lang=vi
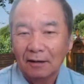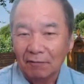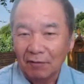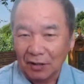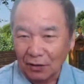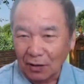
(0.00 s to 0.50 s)

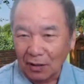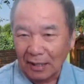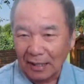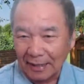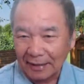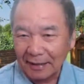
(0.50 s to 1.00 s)
vì đó họ
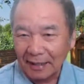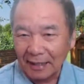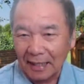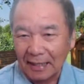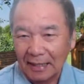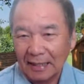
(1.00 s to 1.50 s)
hay tiền
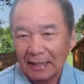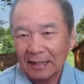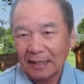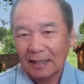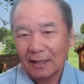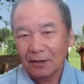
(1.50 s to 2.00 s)

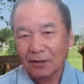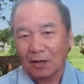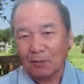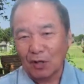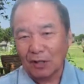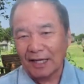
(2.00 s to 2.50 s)
có
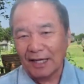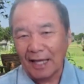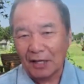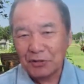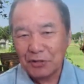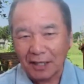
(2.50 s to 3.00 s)
mua tay
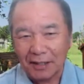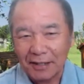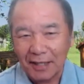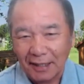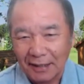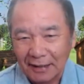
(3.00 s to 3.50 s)
giả chuyện
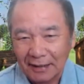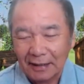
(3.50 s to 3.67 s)
chênh